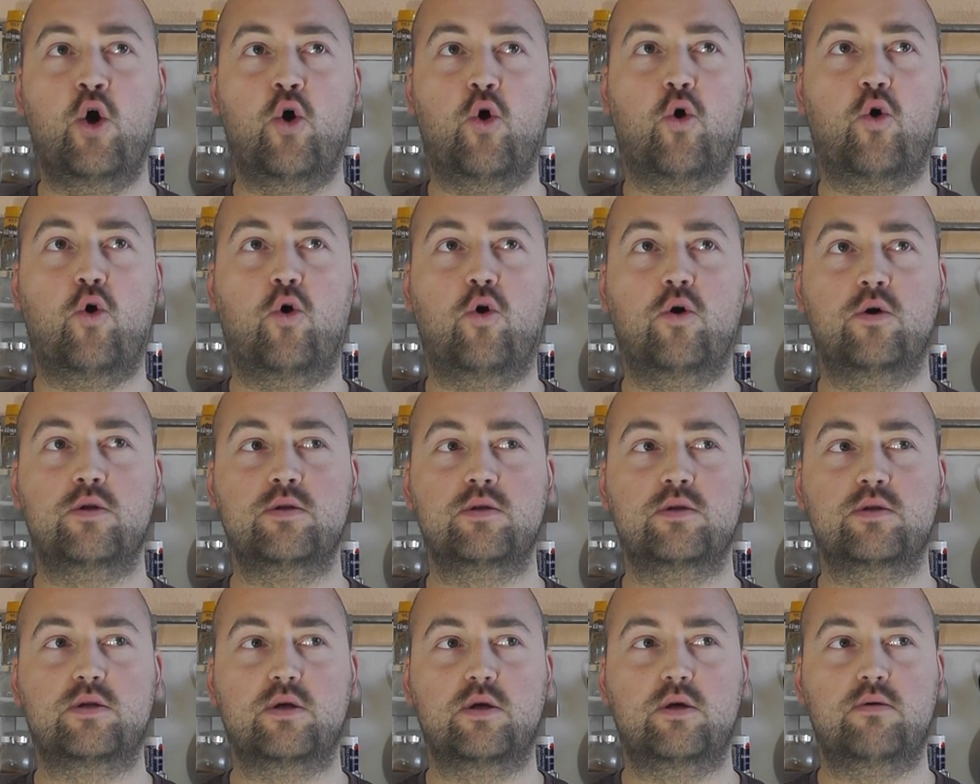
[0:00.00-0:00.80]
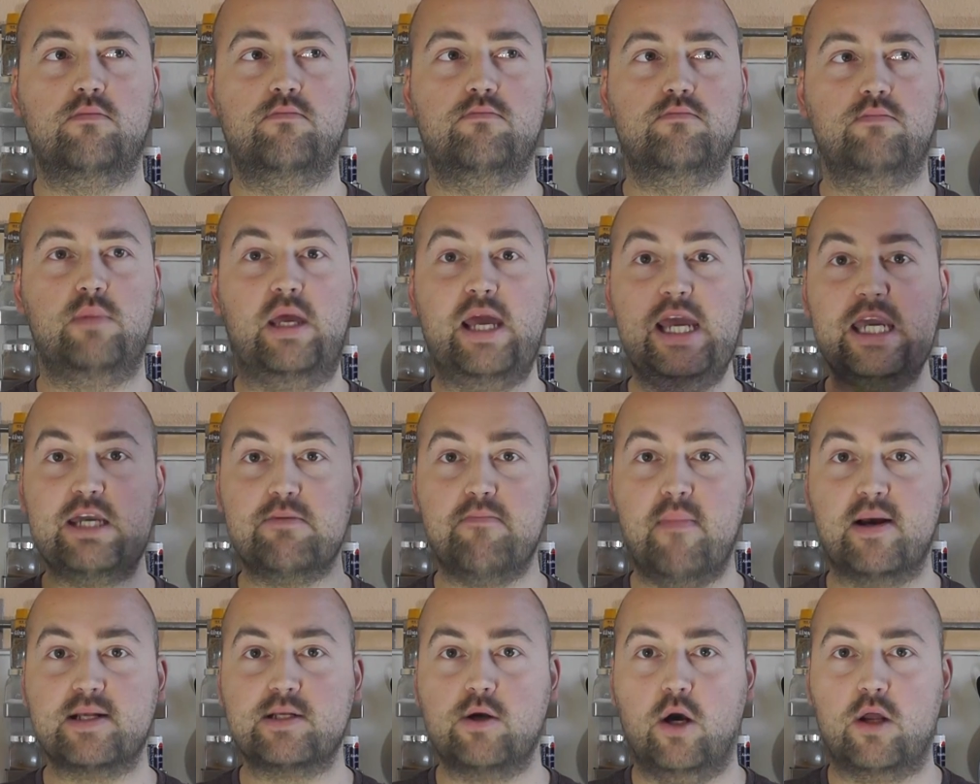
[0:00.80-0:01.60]
Und ähm, ich
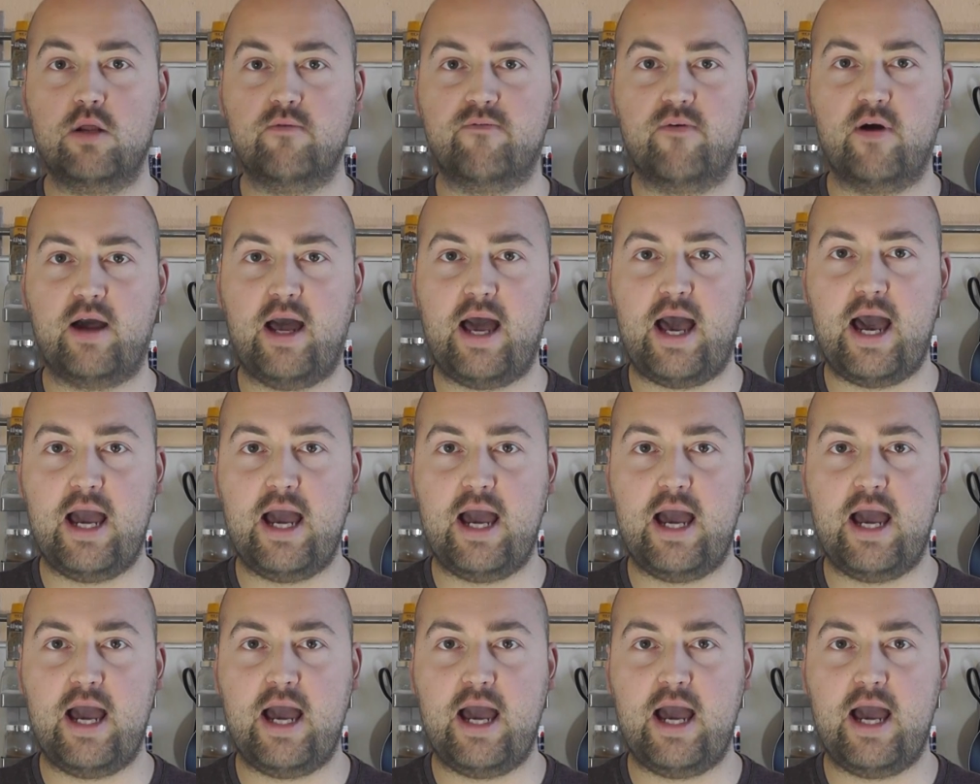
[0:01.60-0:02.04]
mache es einfach,